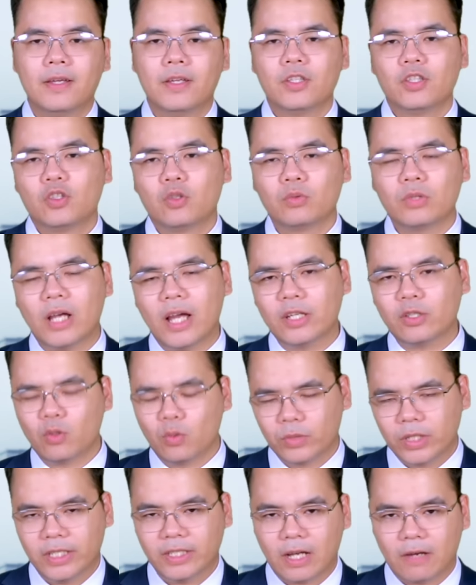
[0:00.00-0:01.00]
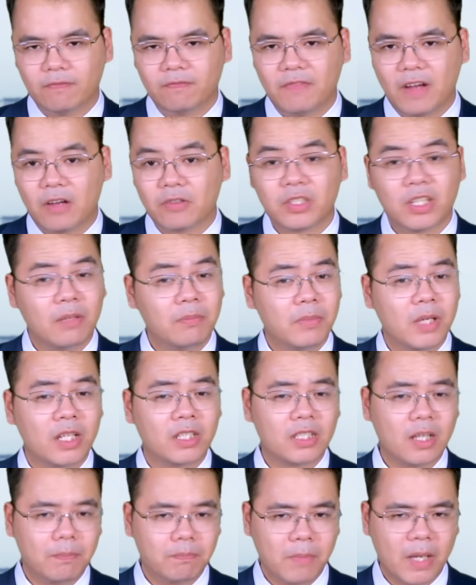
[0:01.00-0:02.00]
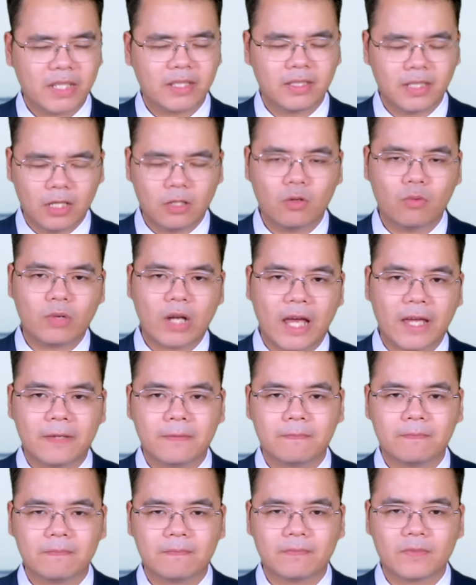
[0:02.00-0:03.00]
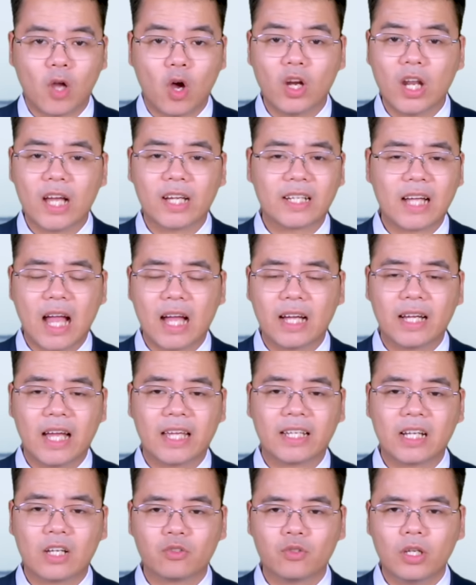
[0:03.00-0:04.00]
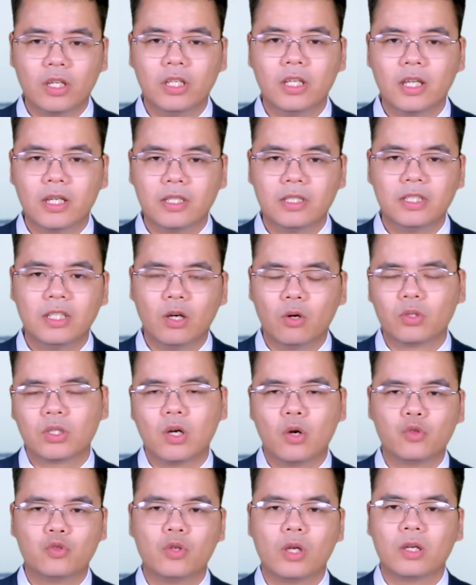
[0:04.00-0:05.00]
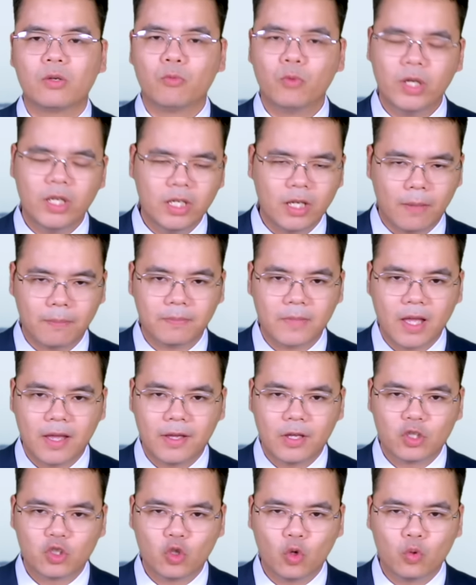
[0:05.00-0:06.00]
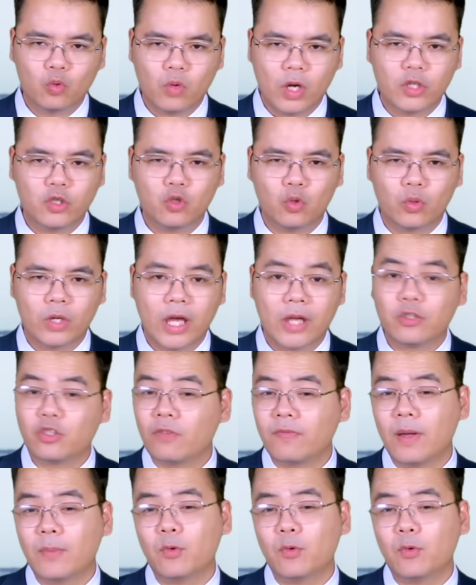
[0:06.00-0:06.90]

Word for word: Chúng ta hãy cùng đi thẳng vào diễn biến cấp bách nhất lúc này. Đó là càng ngày càng xuất hiện nhiều câu chuyện nguy hiểm xung quanh chủ đề cho phép